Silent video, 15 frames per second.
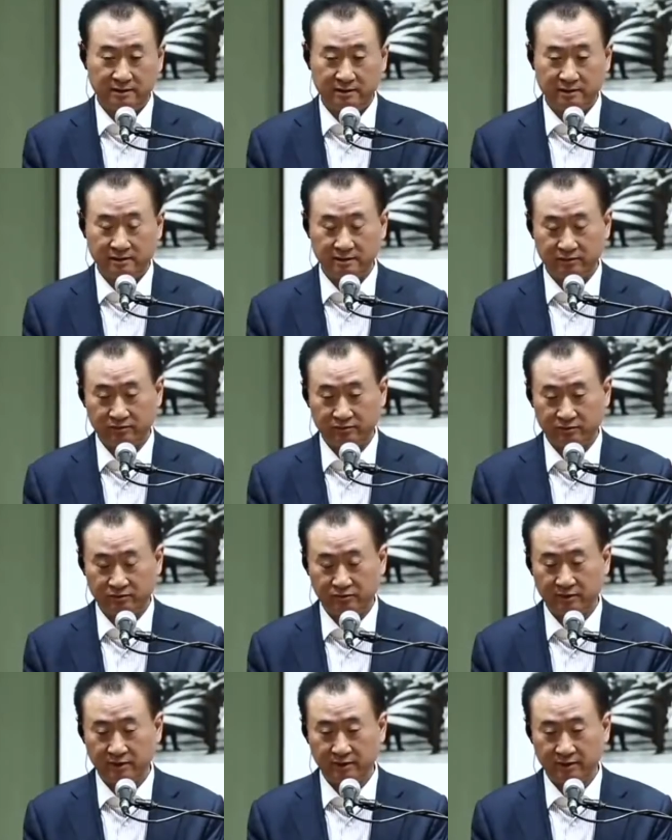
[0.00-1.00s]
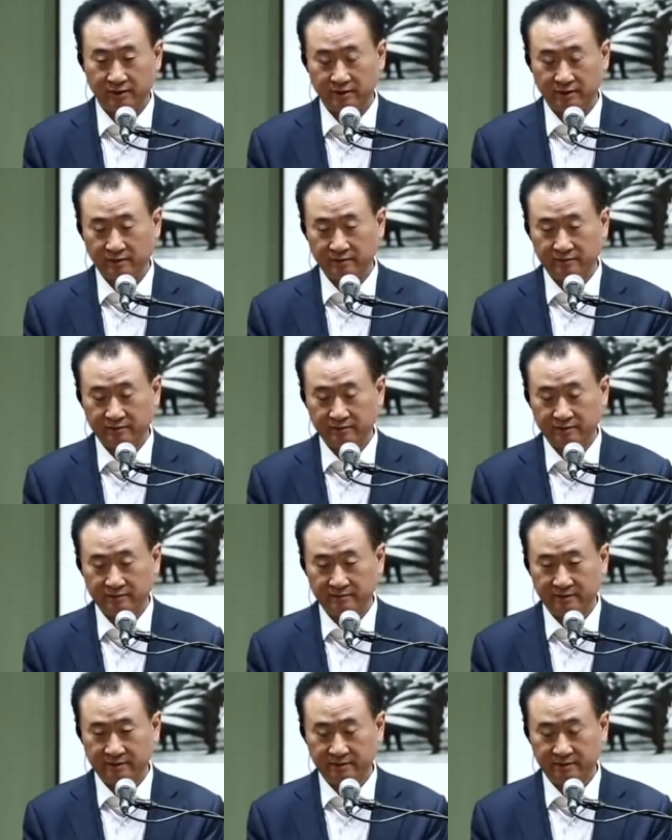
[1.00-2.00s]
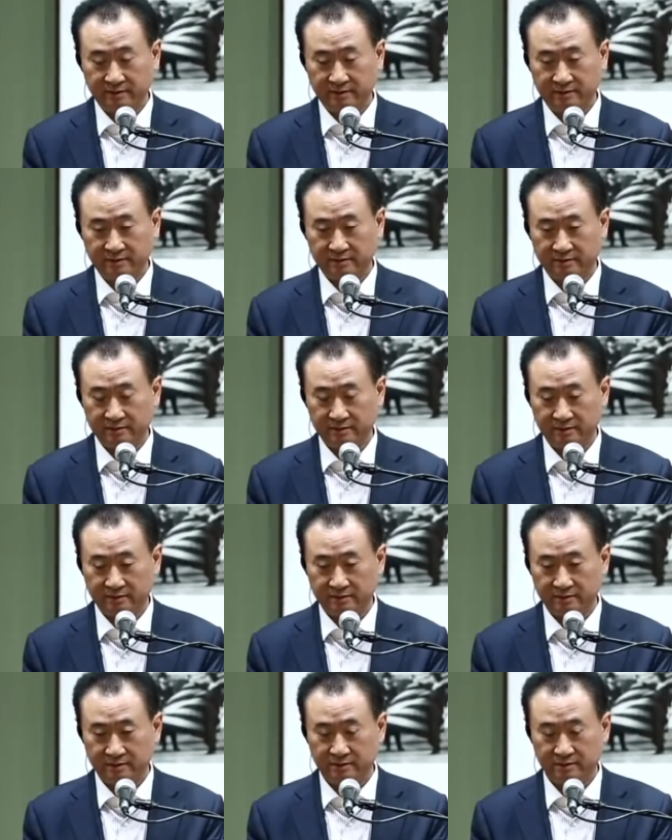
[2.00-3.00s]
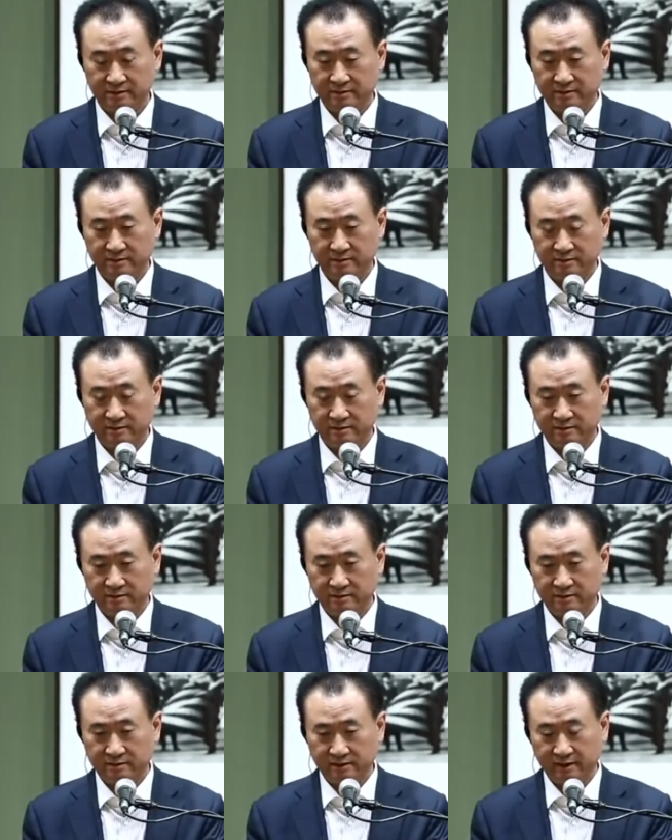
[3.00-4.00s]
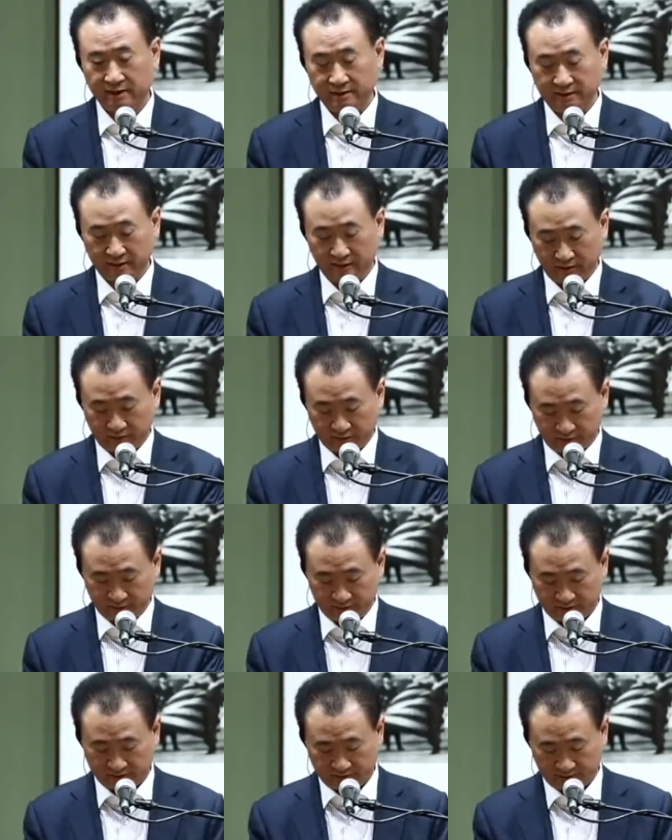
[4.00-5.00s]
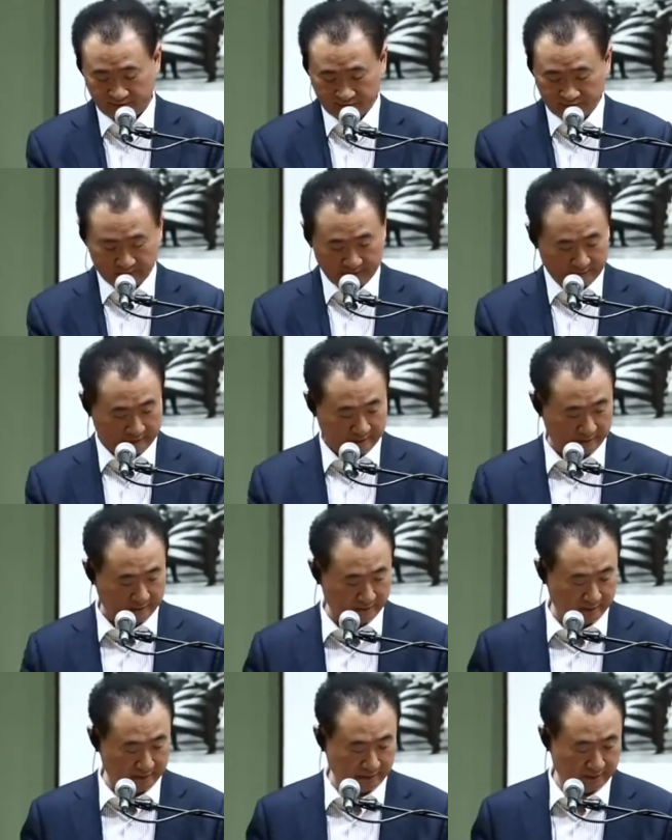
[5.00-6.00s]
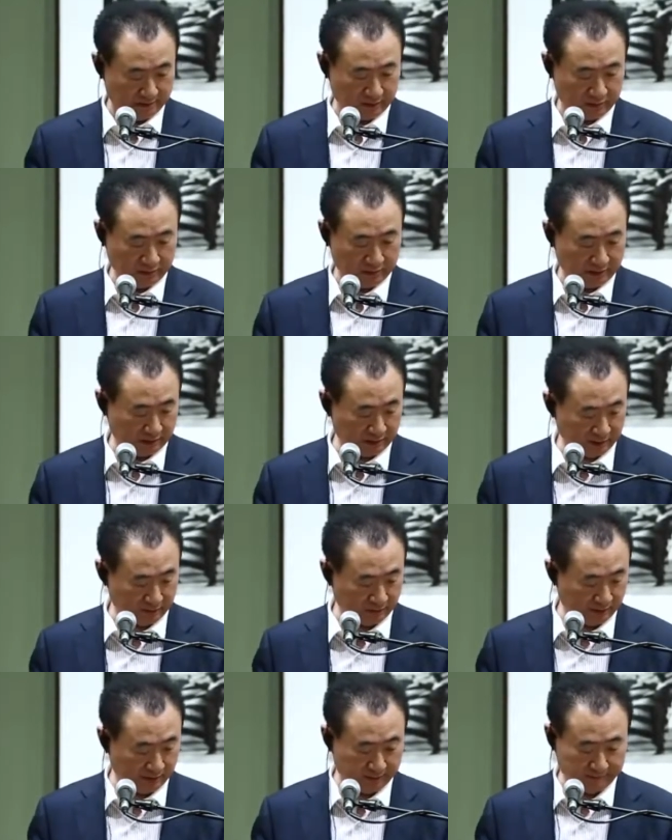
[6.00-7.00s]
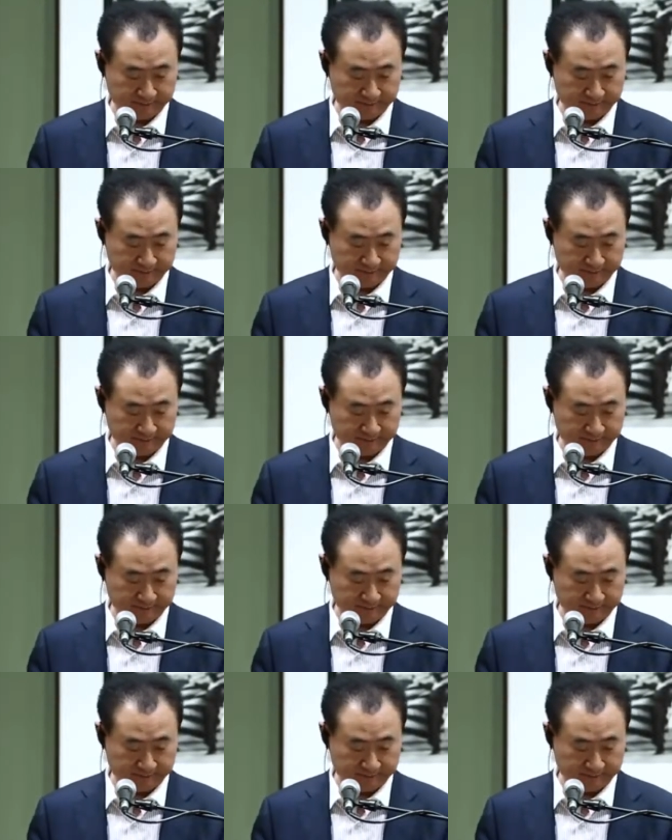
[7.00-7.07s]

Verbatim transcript: 你说创业要有什么呃建议啊，或者说是嗯我的体会啊？